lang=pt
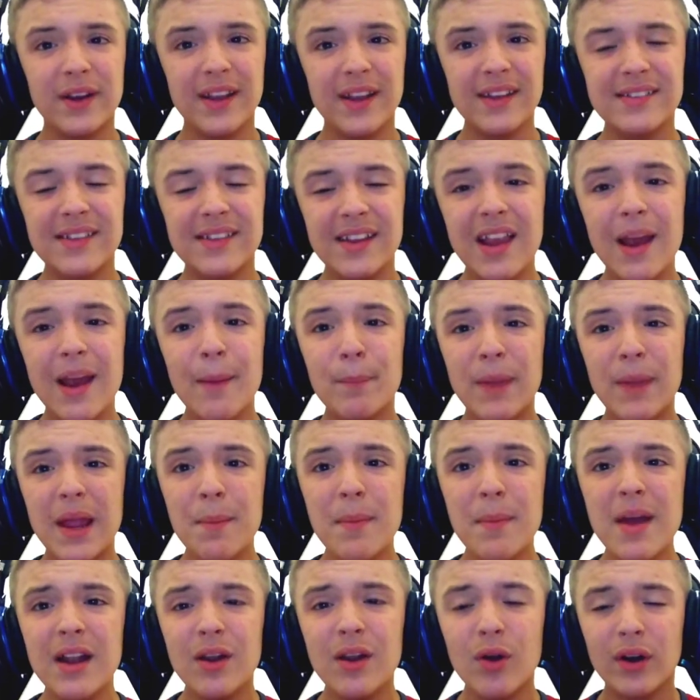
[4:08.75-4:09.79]
Porque seria
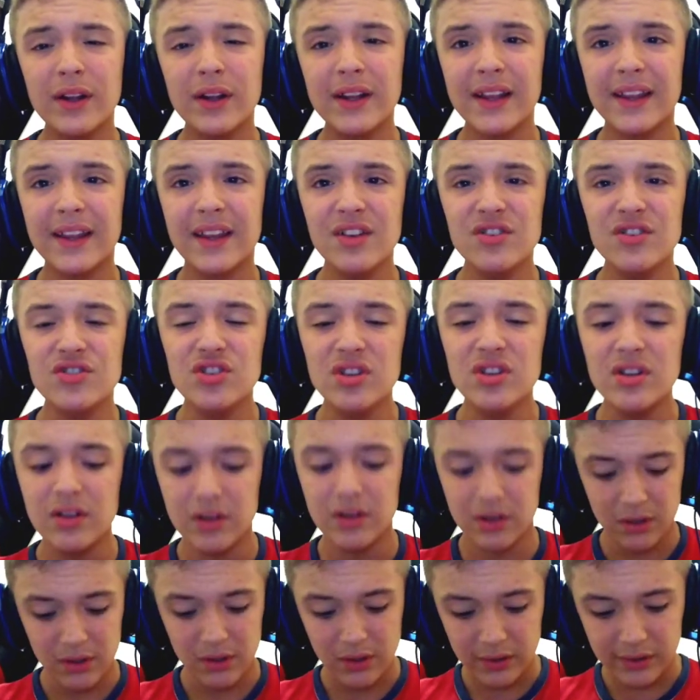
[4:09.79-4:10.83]
bem melhor, né? Que a
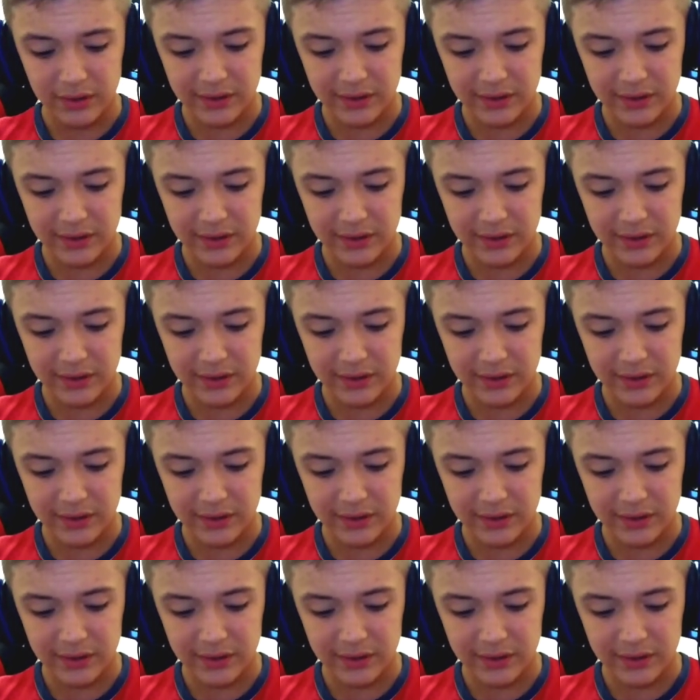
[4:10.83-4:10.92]
gente,